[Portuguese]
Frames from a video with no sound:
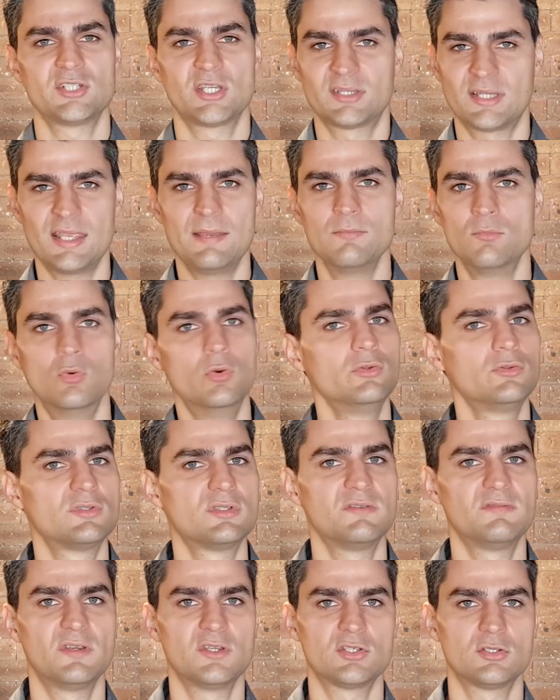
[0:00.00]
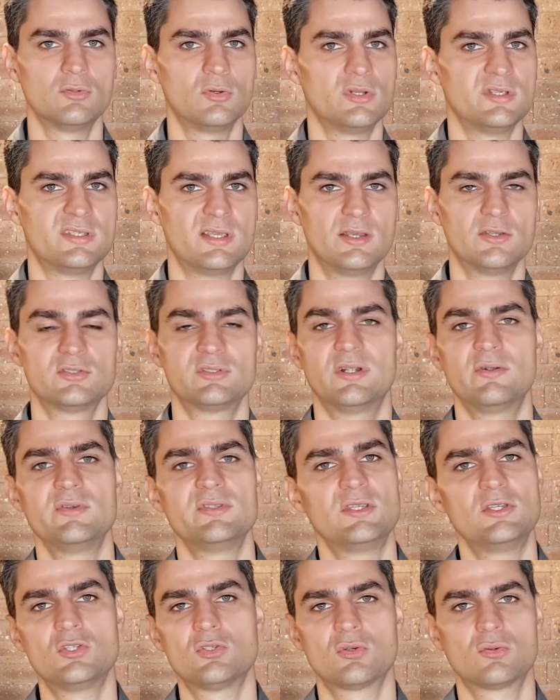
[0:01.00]
já tem muitos investidores anjo, não
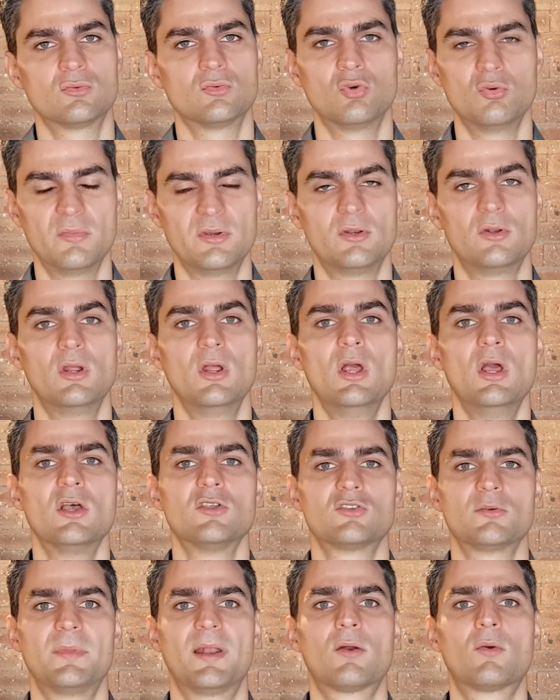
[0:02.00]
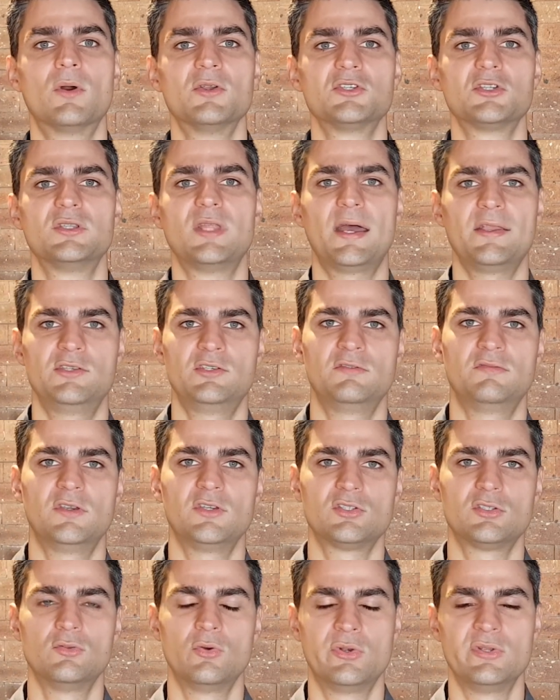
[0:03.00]
existe um número sobre a quantidade de
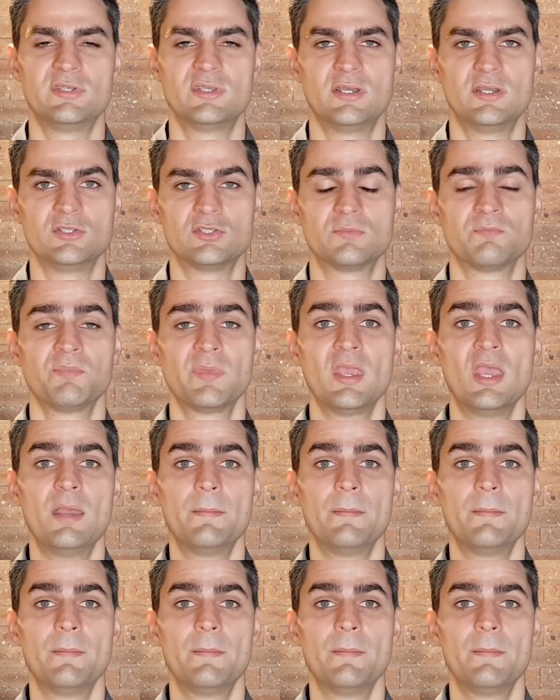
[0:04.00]
investidores anjo.